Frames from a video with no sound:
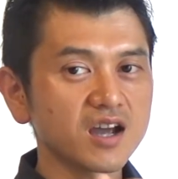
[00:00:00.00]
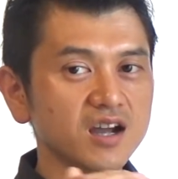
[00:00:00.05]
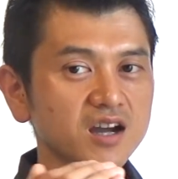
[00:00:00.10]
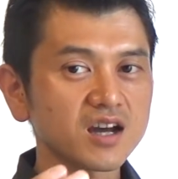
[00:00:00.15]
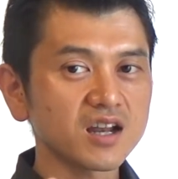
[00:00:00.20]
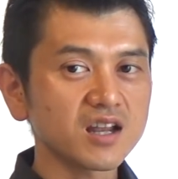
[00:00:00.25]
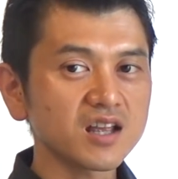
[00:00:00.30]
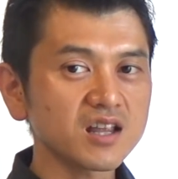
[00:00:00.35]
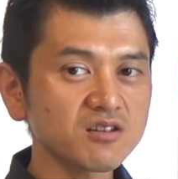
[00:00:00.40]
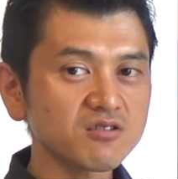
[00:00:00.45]

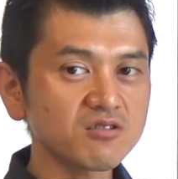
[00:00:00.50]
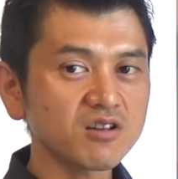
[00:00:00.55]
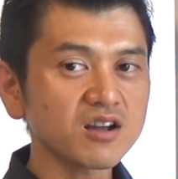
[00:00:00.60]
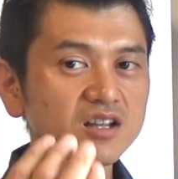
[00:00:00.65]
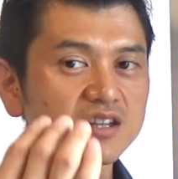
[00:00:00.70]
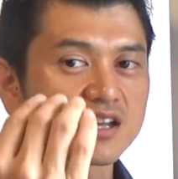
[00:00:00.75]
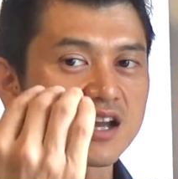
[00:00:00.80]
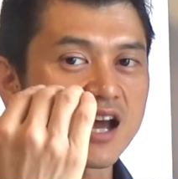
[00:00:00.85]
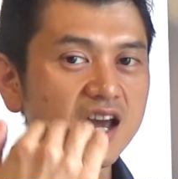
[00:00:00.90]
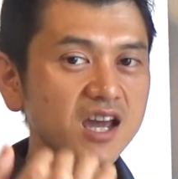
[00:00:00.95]
体の
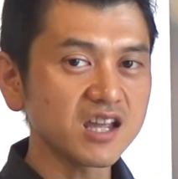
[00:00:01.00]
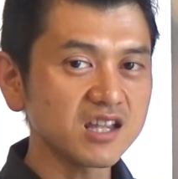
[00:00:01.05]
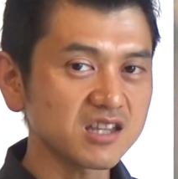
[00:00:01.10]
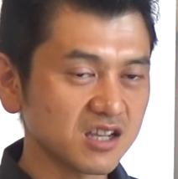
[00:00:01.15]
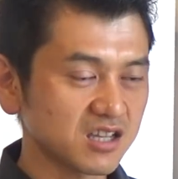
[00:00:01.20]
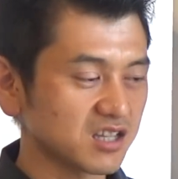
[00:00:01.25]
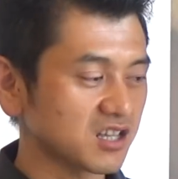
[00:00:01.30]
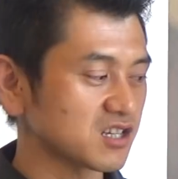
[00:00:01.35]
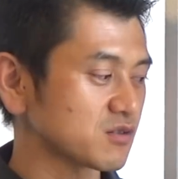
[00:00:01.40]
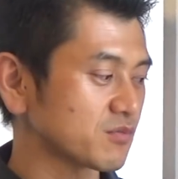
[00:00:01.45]
中に入っ
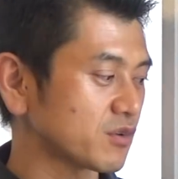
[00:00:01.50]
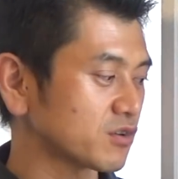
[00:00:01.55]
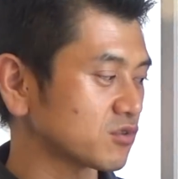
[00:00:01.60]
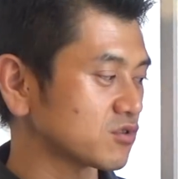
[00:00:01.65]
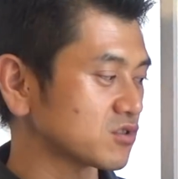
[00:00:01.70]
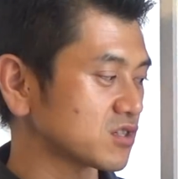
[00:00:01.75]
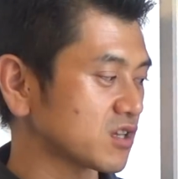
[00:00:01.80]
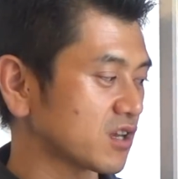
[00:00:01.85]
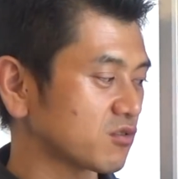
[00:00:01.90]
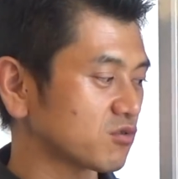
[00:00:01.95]
てきてしまう
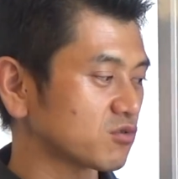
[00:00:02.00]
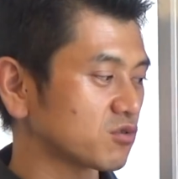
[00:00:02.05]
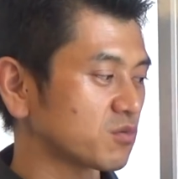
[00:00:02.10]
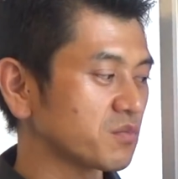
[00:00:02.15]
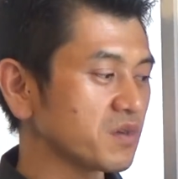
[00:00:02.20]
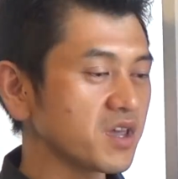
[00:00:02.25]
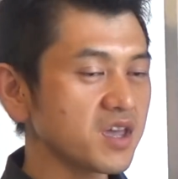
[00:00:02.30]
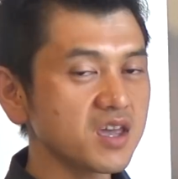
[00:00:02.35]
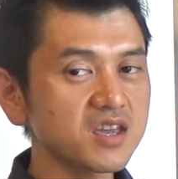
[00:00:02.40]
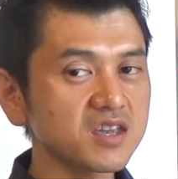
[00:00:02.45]
とですね、この
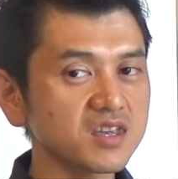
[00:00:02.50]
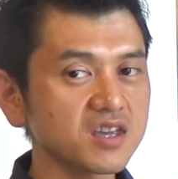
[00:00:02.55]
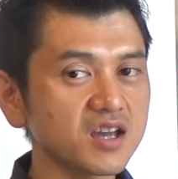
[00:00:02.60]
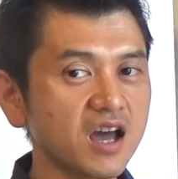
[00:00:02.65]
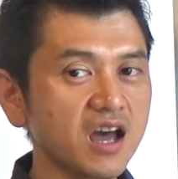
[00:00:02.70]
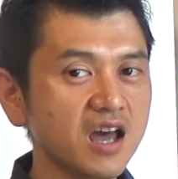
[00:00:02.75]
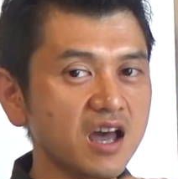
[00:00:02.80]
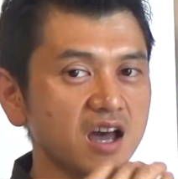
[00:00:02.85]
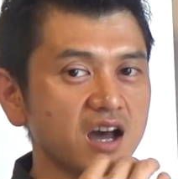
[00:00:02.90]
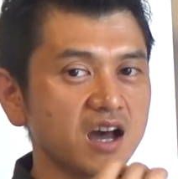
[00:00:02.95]
免疫
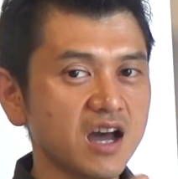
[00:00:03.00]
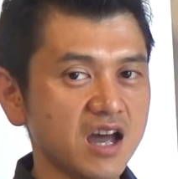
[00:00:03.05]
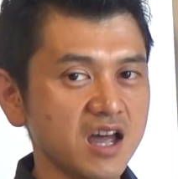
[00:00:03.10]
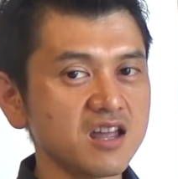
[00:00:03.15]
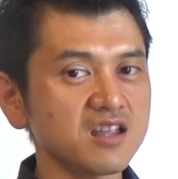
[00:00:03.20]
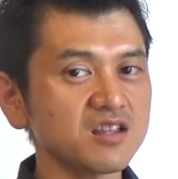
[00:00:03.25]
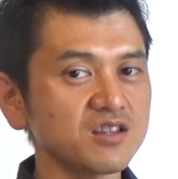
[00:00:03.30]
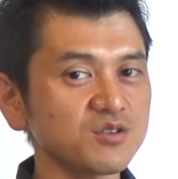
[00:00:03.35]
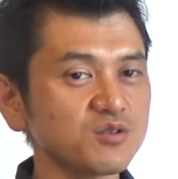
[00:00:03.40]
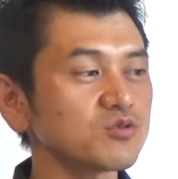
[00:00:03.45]
が
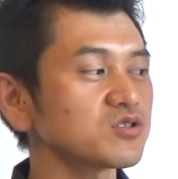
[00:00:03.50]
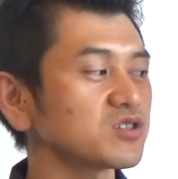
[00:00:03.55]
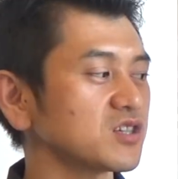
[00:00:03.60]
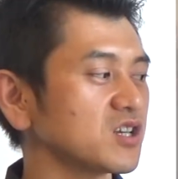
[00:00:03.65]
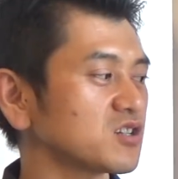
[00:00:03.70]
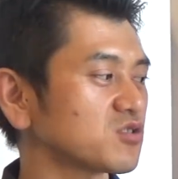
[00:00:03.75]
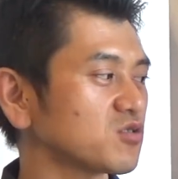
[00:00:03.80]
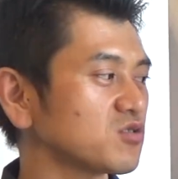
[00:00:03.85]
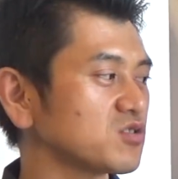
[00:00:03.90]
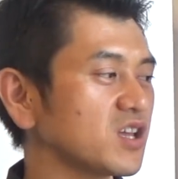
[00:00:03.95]
反応し
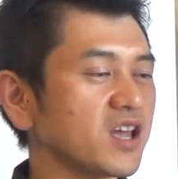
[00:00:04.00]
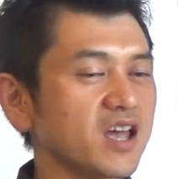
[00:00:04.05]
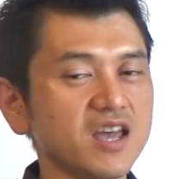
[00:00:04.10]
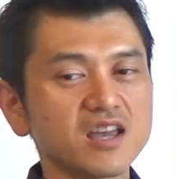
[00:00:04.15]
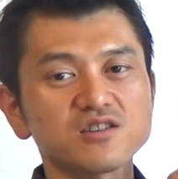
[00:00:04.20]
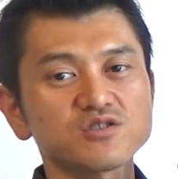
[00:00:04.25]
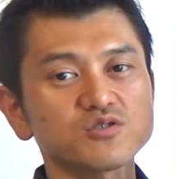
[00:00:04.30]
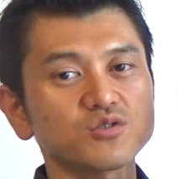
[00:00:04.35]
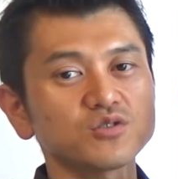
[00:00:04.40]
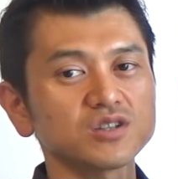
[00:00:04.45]
て、そして
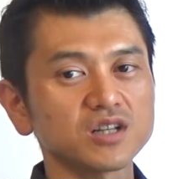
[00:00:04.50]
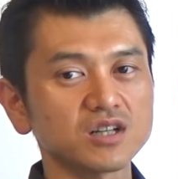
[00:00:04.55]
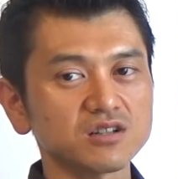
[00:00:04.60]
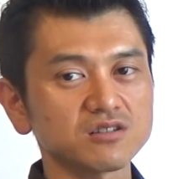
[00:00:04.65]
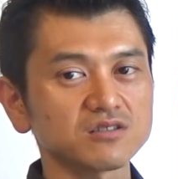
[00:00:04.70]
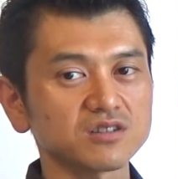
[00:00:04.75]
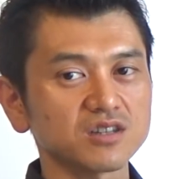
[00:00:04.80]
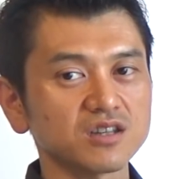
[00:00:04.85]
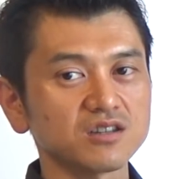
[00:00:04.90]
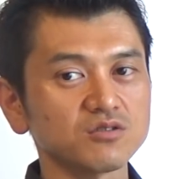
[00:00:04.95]
炎症にな
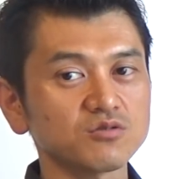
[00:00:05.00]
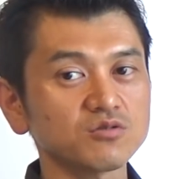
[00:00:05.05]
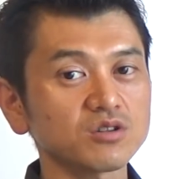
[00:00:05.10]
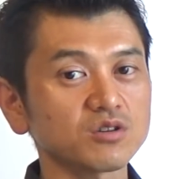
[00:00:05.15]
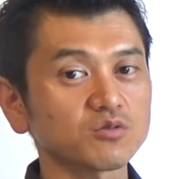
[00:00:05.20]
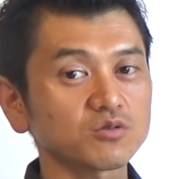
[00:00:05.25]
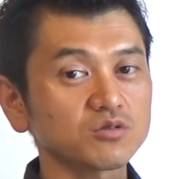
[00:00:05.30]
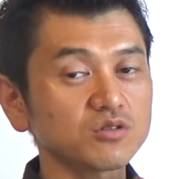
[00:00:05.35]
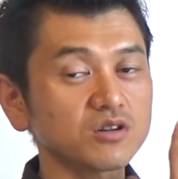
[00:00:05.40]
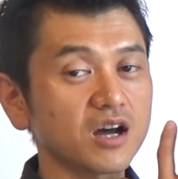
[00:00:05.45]
るっていうよう
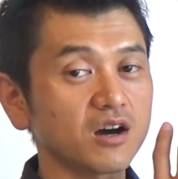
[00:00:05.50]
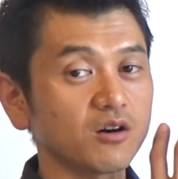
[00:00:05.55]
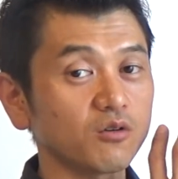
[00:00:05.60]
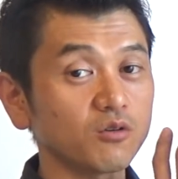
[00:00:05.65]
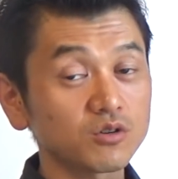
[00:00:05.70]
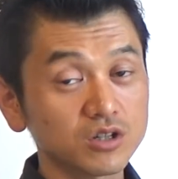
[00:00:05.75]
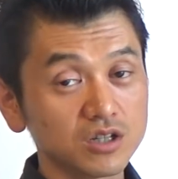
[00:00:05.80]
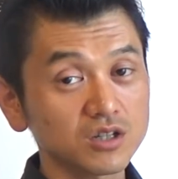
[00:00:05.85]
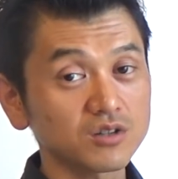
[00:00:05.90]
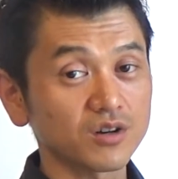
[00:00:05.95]
なことが
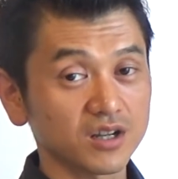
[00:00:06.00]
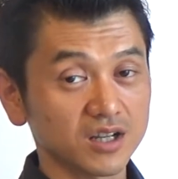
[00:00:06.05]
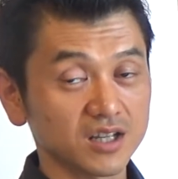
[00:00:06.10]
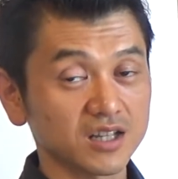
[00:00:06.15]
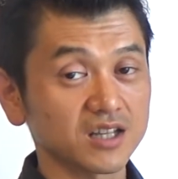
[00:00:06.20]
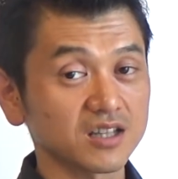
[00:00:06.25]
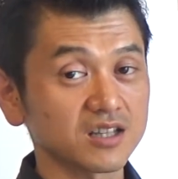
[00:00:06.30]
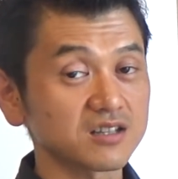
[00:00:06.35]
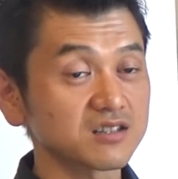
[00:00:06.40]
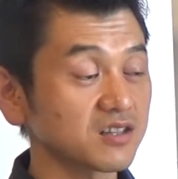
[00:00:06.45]
起きるわけ
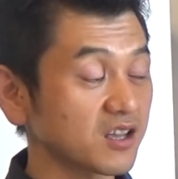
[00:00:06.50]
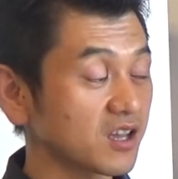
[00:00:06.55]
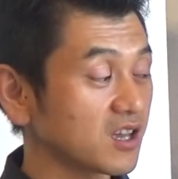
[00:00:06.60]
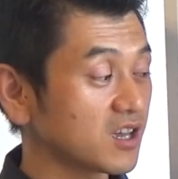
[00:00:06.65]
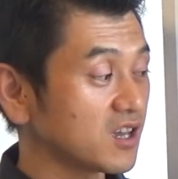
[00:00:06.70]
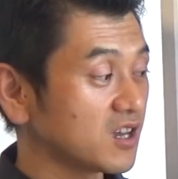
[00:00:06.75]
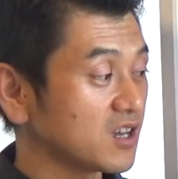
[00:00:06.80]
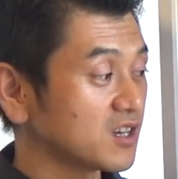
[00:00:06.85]
なんですね。